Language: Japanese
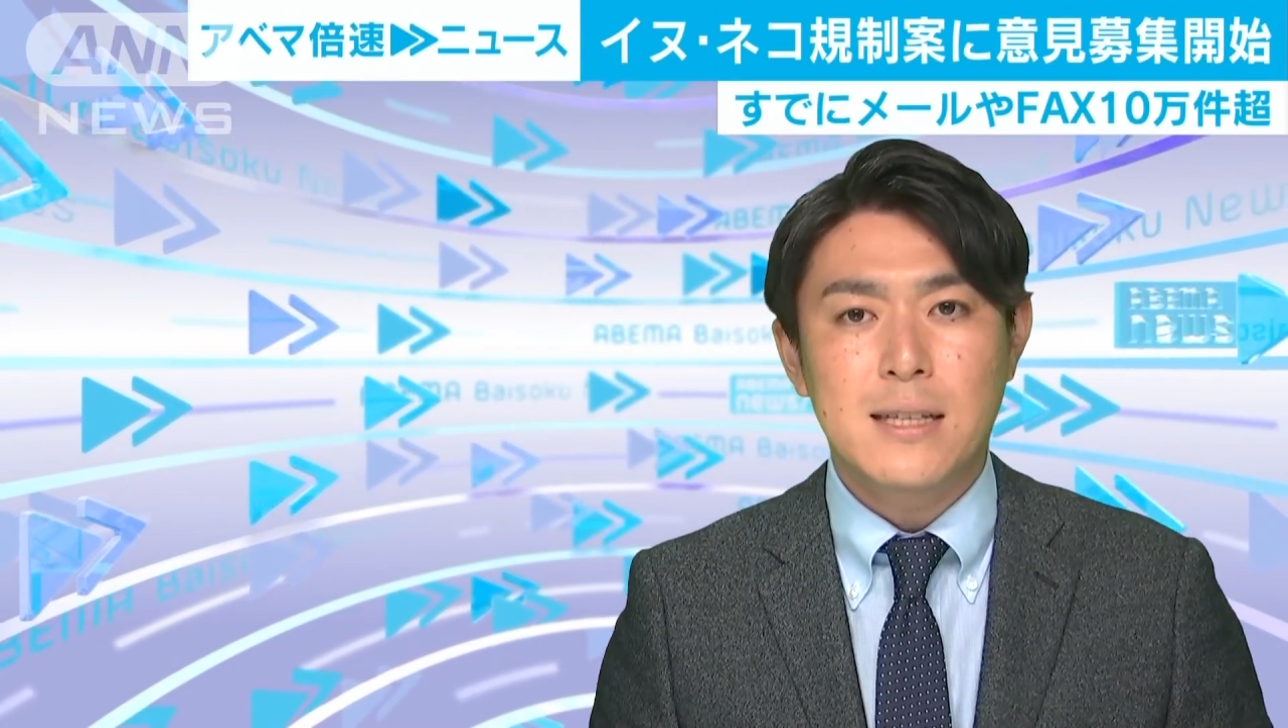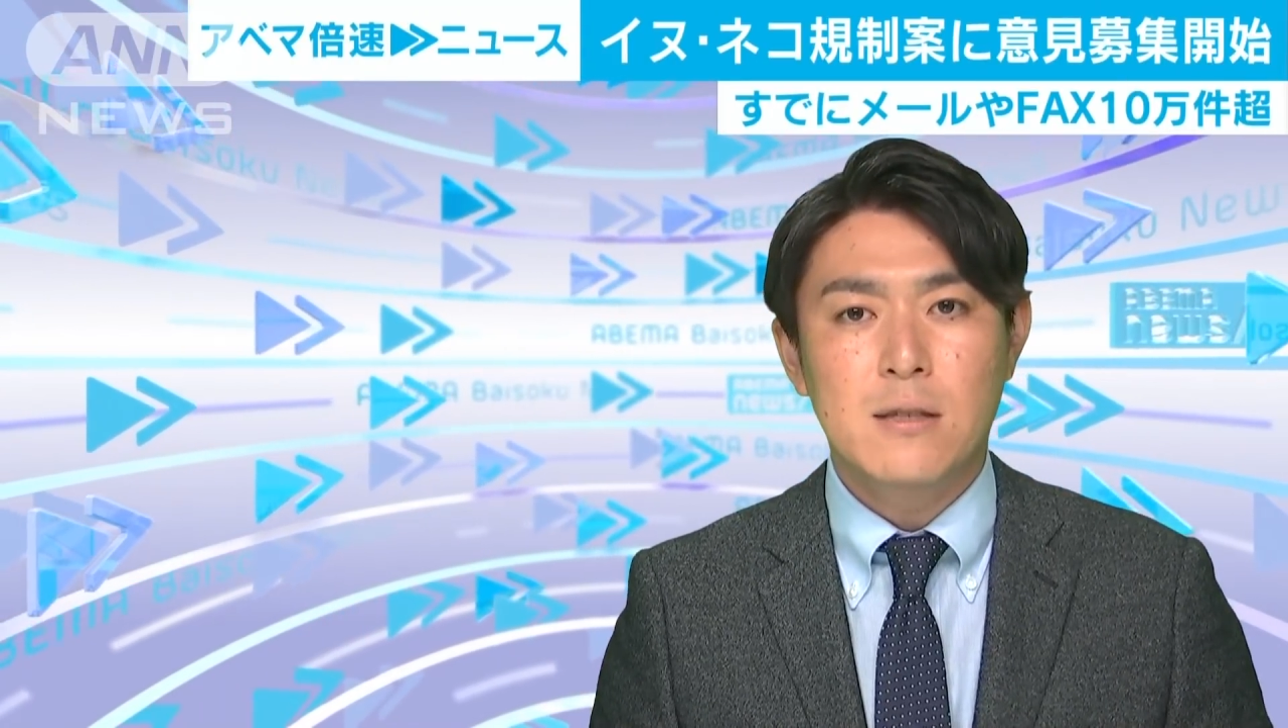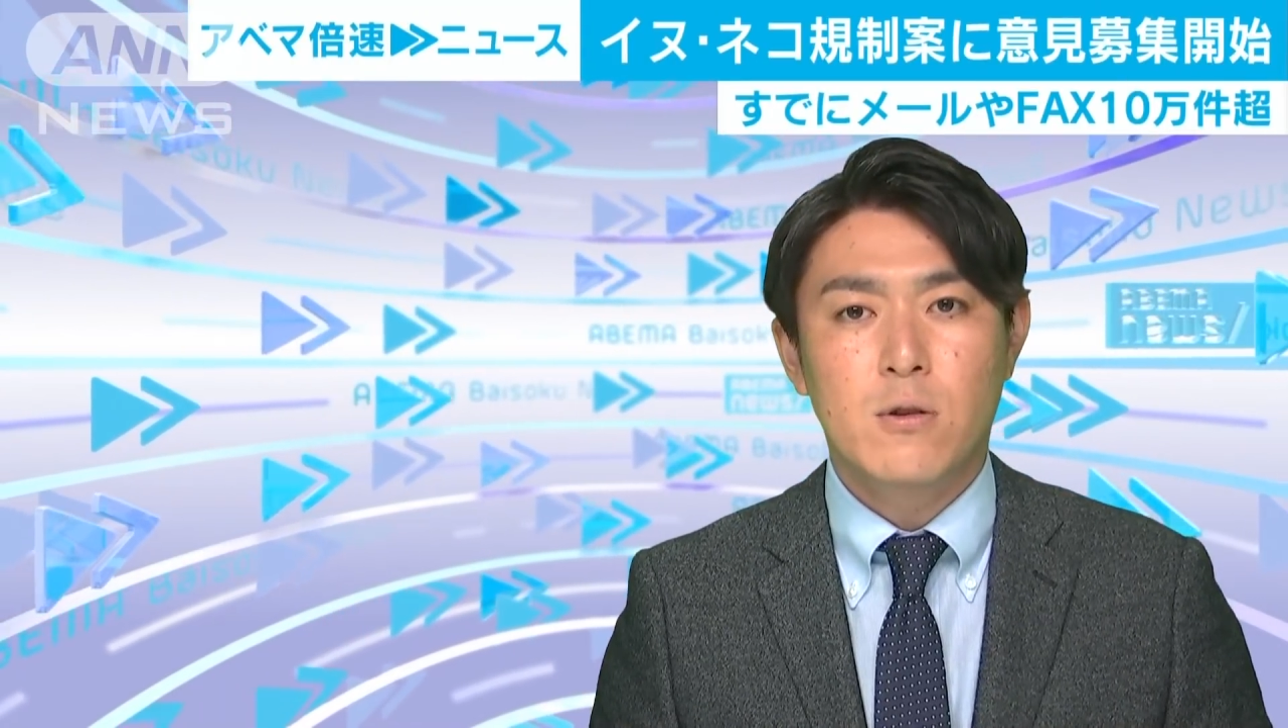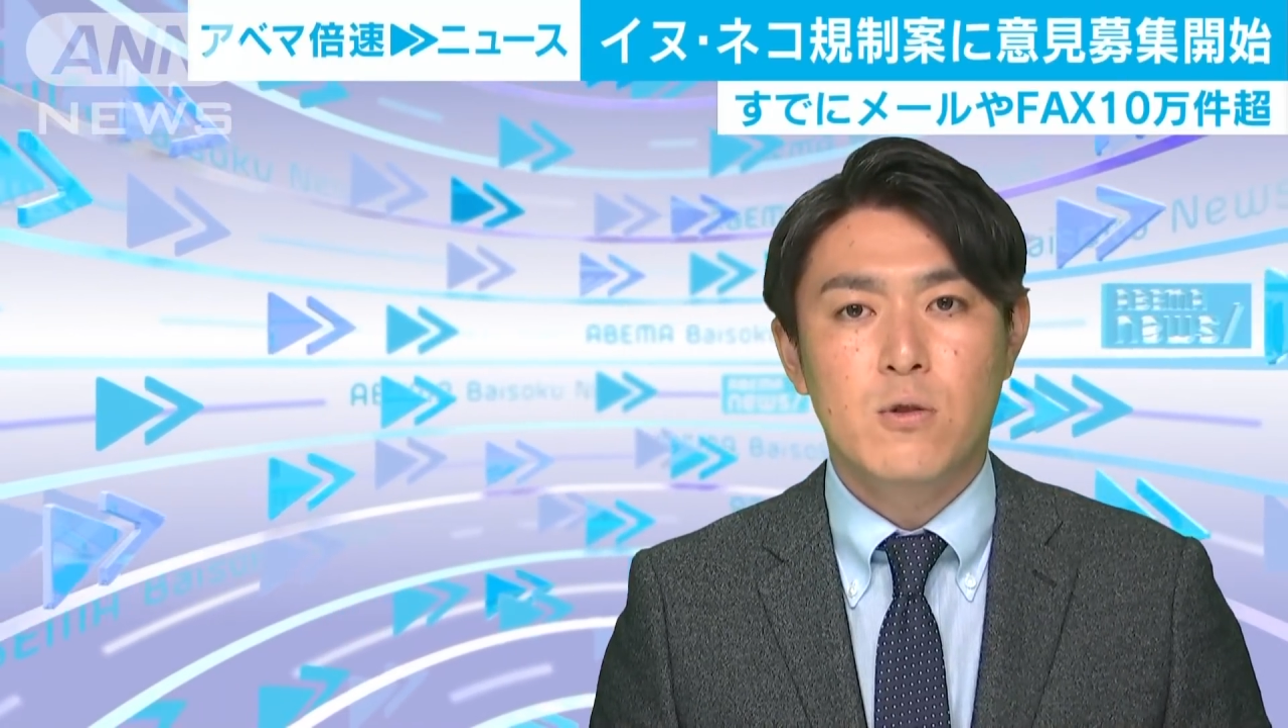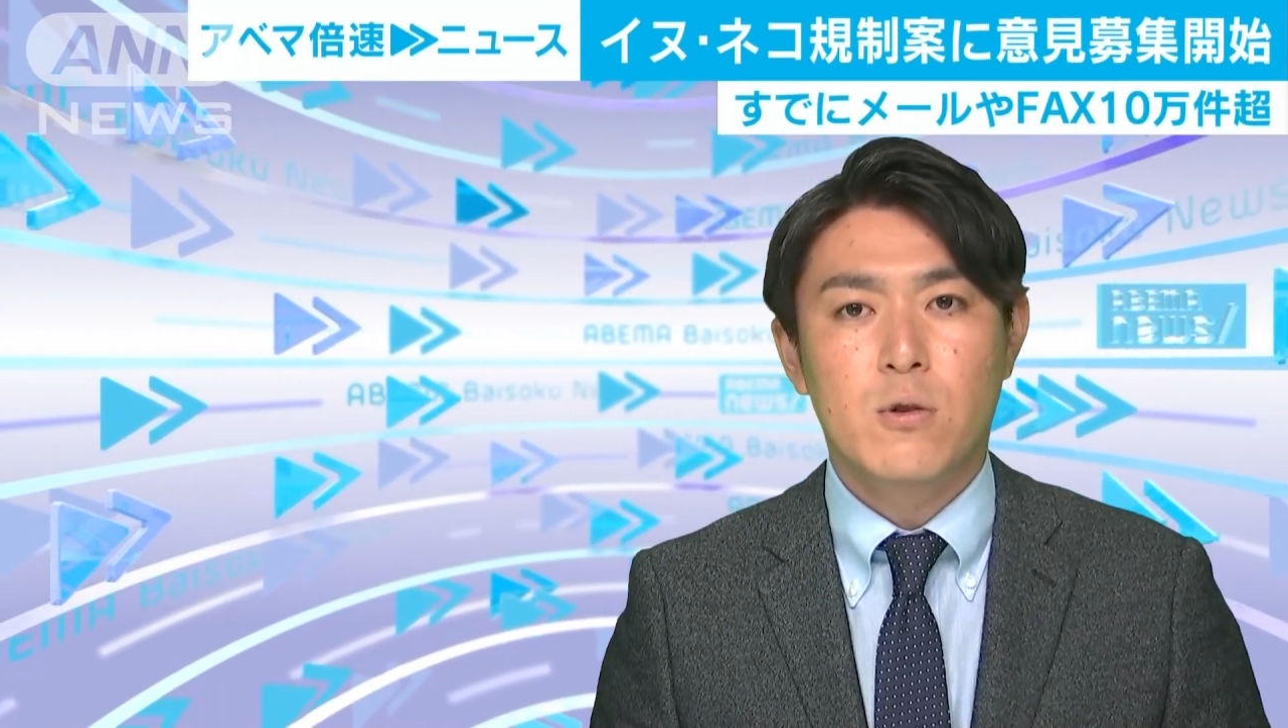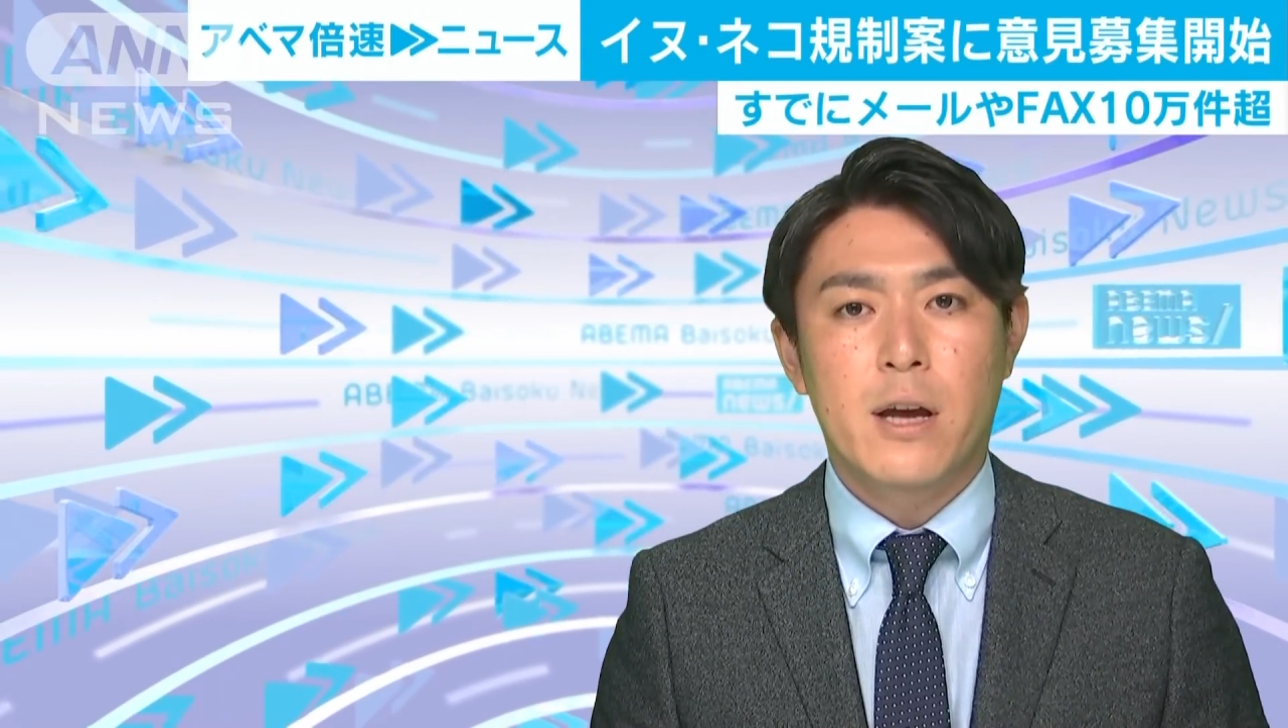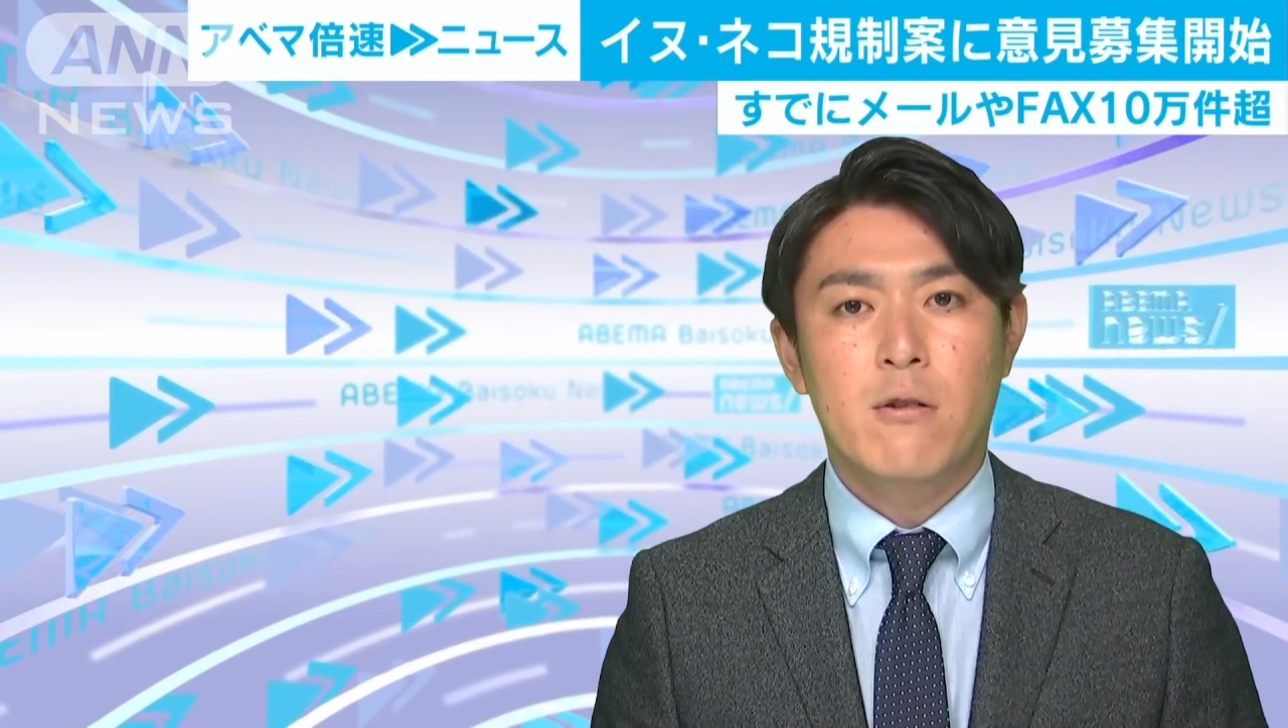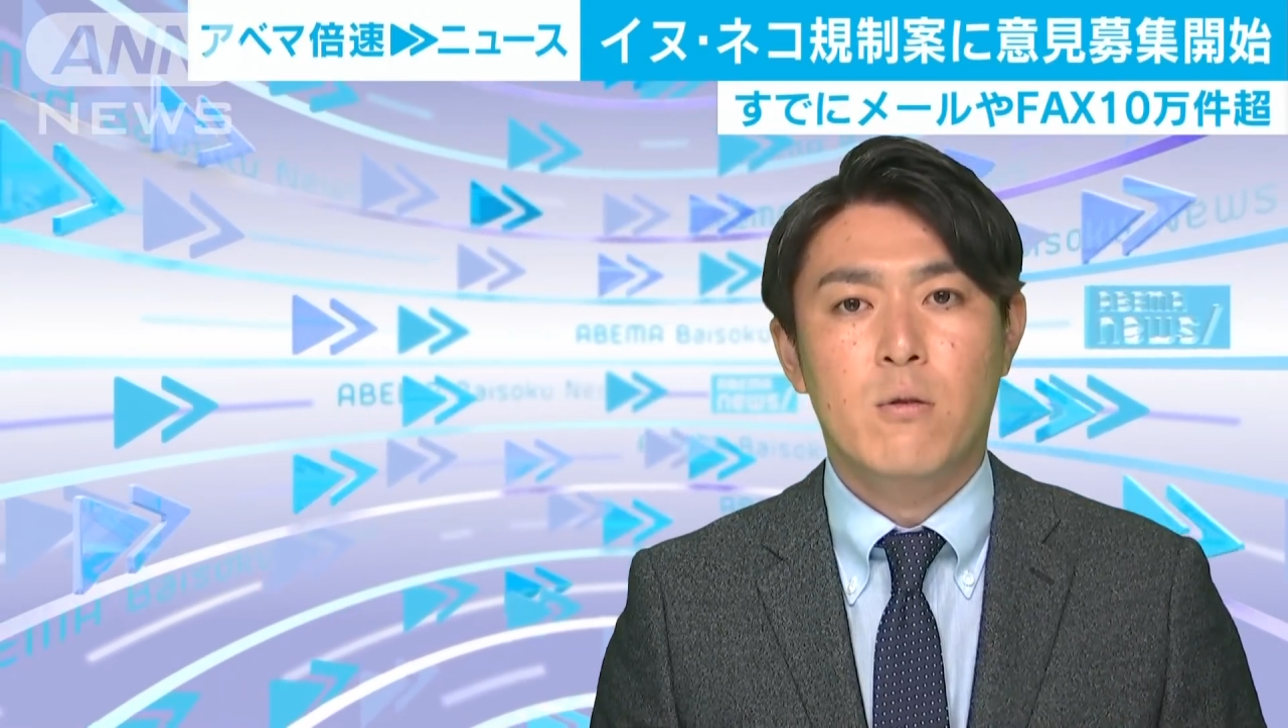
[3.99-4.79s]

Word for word: 数の上